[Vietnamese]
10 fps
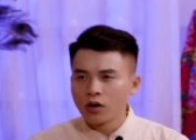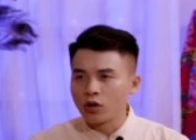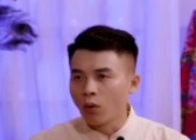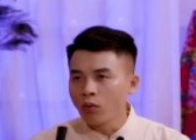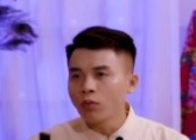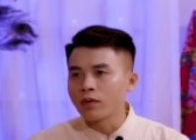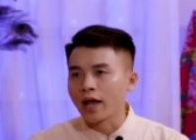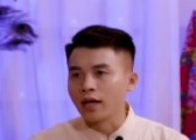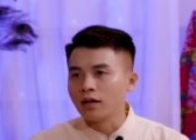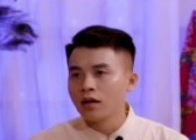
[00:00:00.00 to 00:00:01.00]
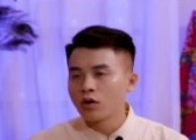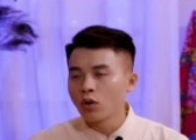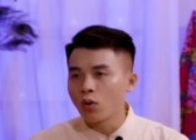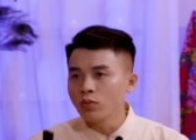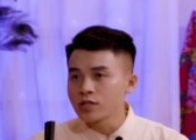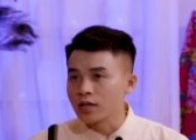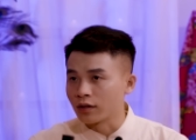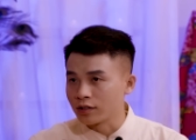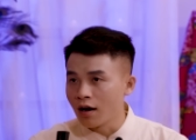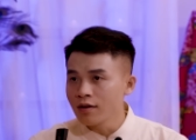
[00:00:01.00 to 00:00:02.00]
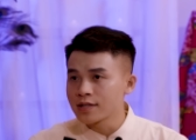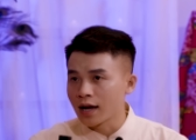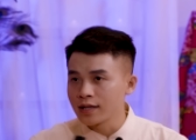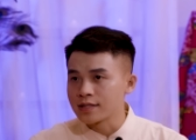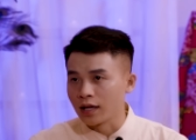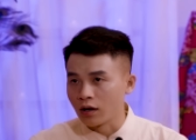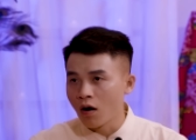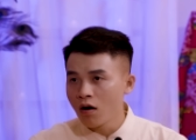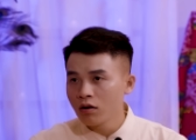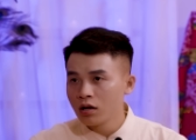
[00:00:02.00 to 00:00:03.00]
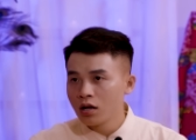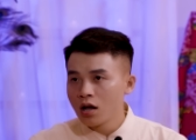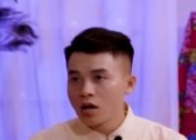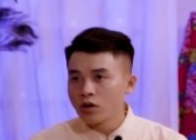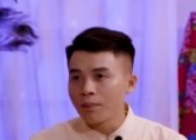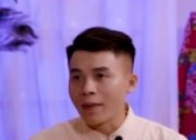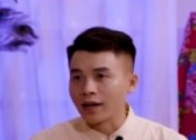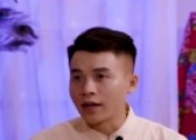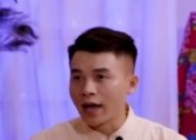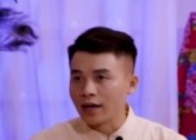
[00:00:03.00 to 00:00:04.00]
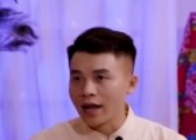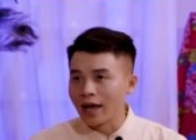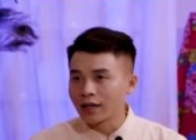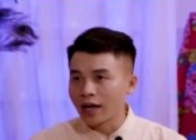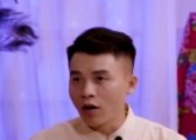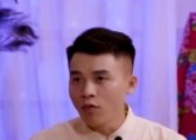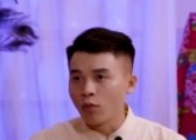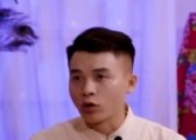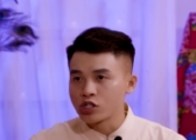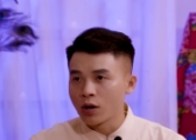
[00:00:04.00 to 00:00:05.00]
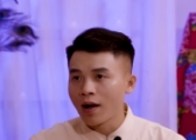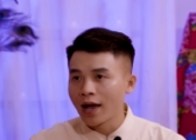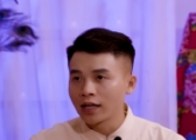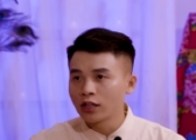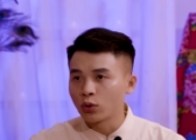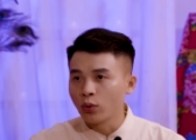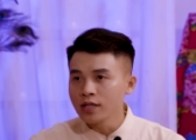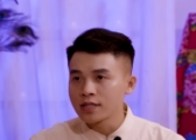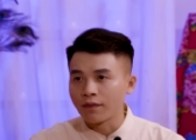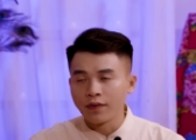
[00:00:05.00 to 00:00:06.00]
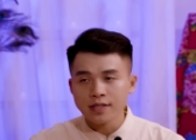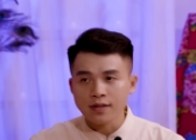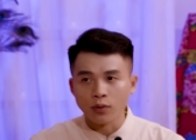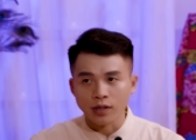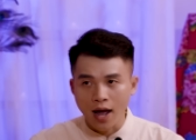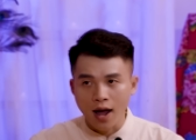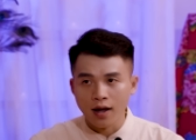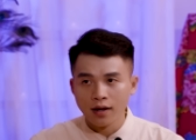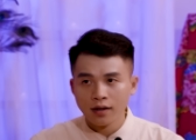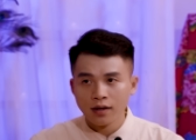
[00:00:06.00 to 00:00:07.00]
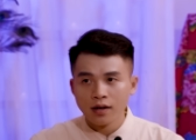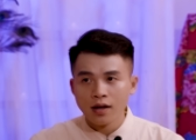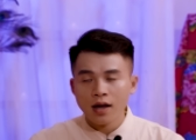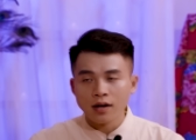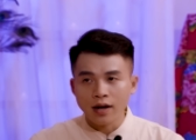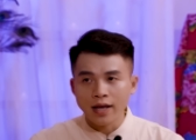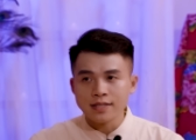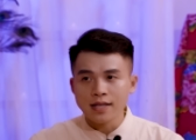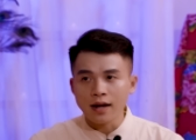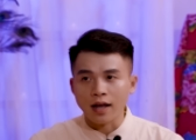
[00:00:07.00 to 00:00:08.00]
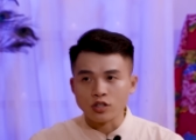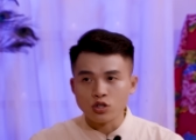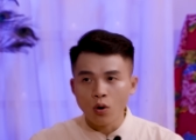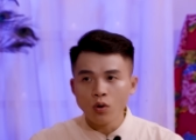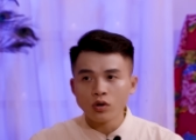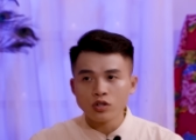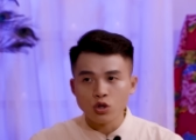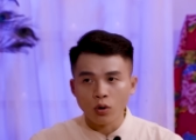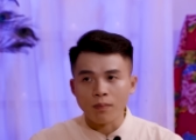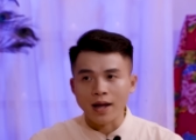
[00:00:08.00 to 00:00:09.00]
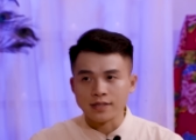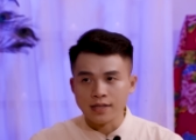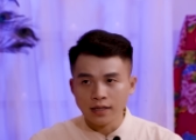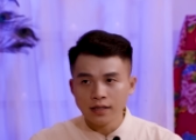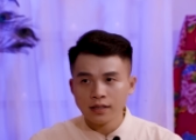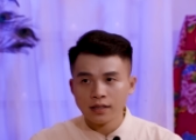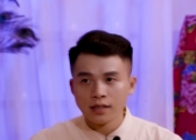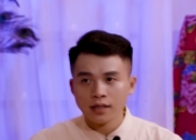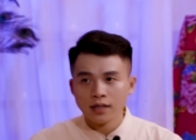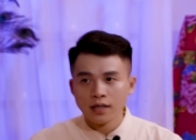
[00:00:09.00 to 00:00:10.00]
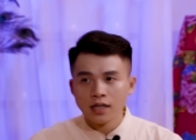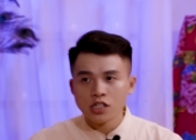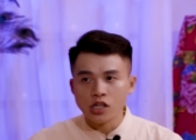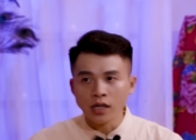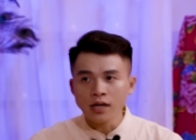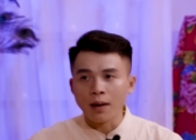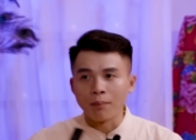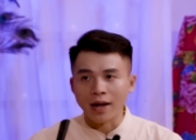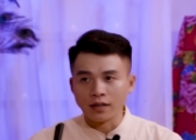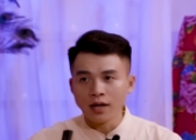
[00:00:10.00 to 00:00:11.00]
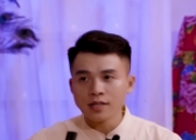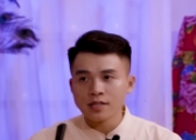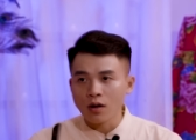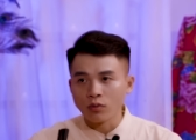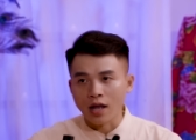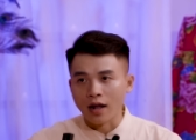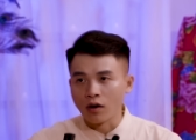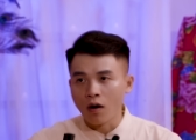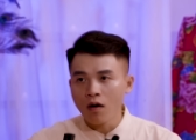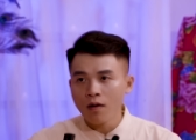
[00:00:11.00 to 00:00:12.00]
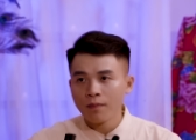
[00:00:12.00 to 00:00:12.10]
Đúng lúc này nó cũng sực nhớ ra cái gì đó, nó bèn khệ nệ kéo một trong hai cái túi ra phía sau nhà. Đây sẽ là chỗ nó chôn bà Chín, chính là mảnh đất sau nhà nó.